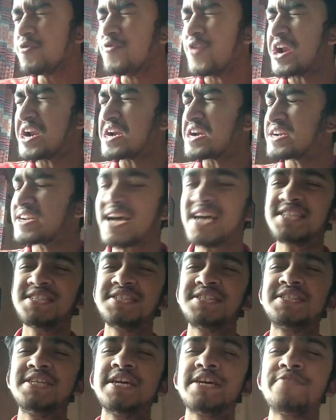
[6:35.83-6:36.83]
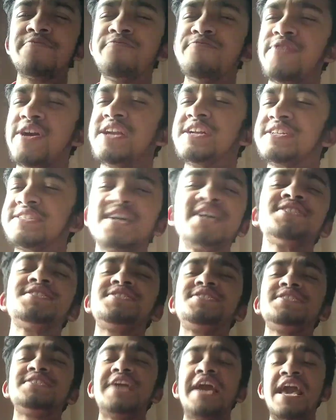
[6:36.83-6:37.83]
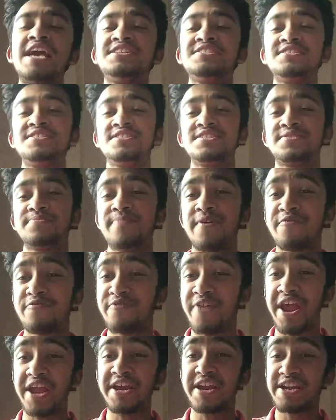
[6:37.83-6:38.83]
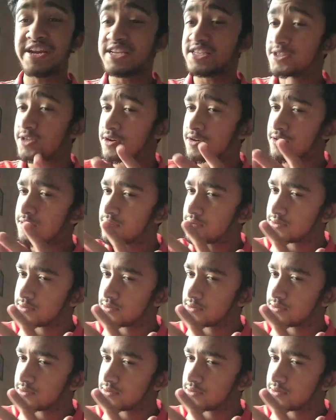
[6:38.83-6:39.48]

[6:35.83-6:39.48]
ফ্যান্টাস্টিক ফ্যান্টাস্টিক অ্যাসিস্ট বাই ফ্র্যাঙ্কিডিজম